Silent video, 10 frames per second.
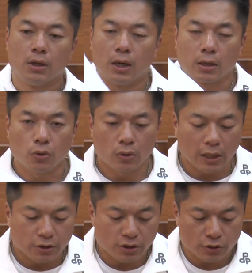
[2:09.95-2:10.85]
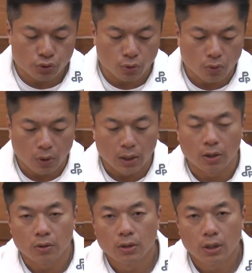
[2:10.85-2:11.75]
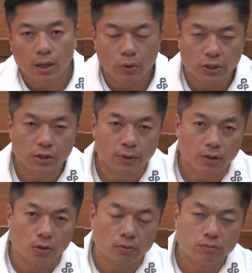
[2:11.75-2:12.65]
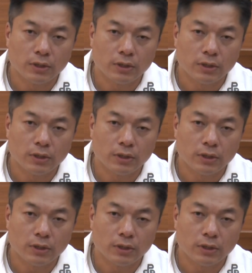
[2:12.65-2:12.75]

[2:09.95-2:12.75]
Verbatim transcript: 啊，国家正常化吼，啊，我希望讲，